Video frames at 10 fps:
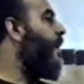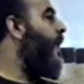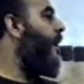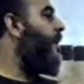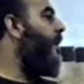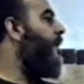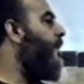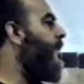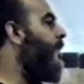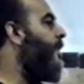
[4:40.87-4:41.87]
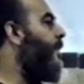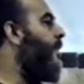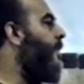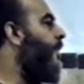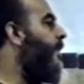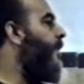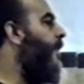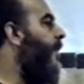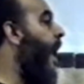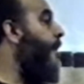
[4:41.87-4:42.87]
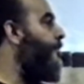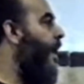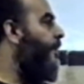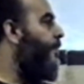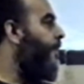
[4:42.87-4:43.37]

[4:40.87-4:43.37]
الهيكل اما